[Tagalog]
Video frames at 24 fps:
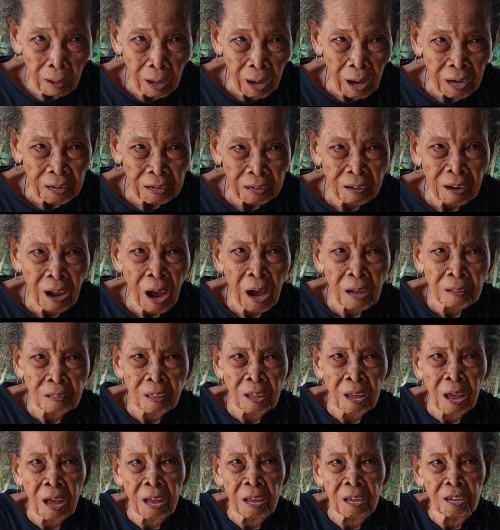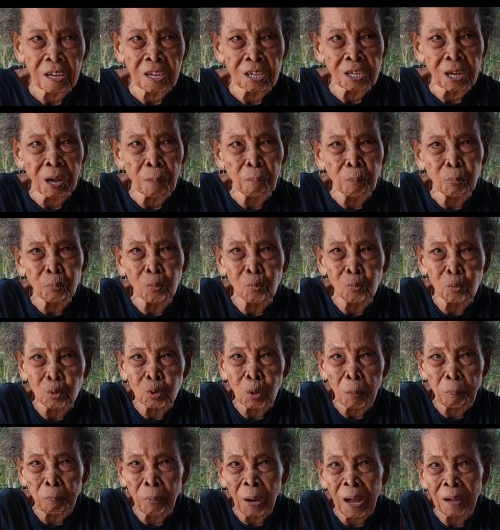Ay dati ay isang puno
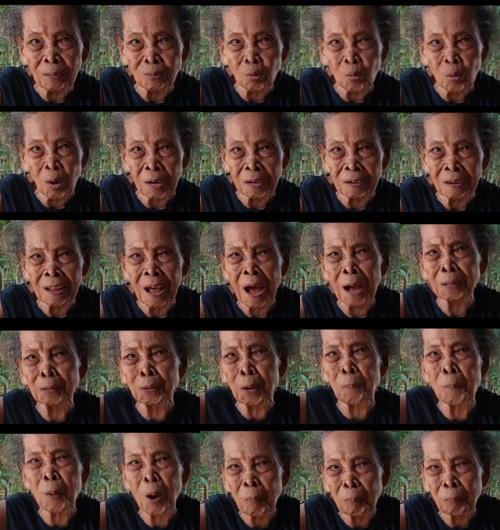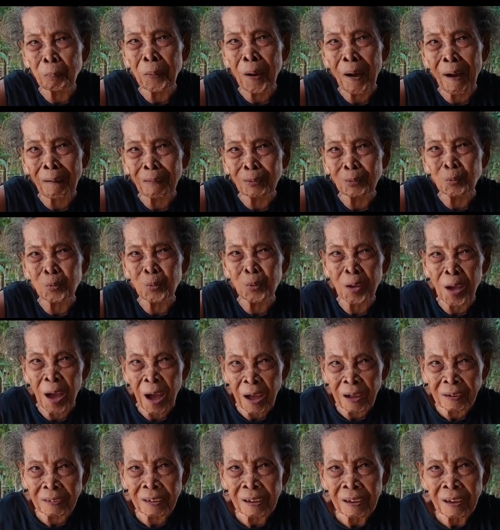sa plato ay dadabak mm -mm. pa ako
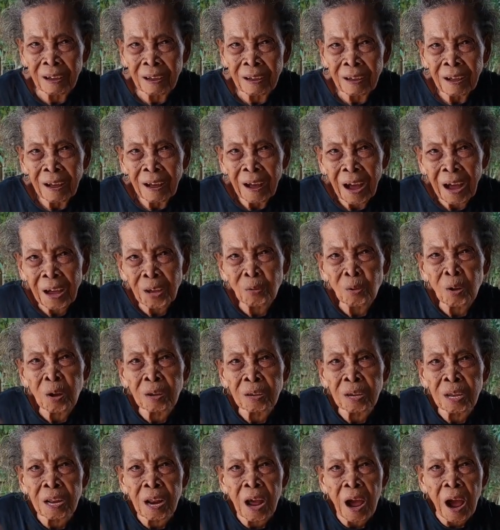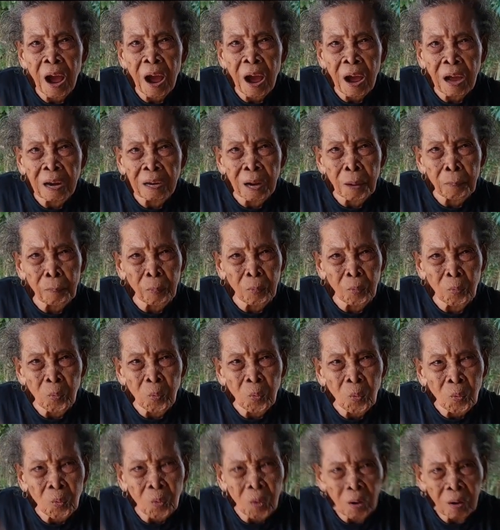niyan. Ay nang hinahanap mm.
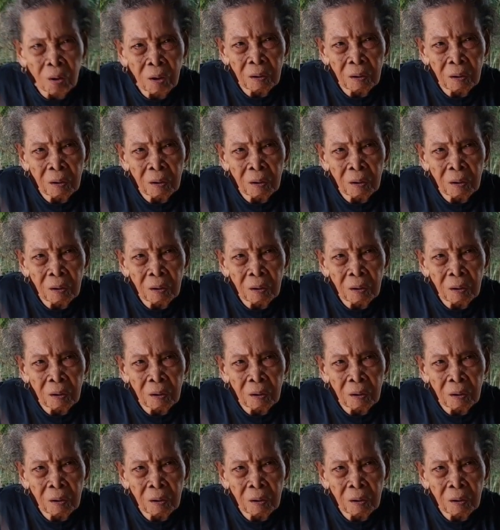ko.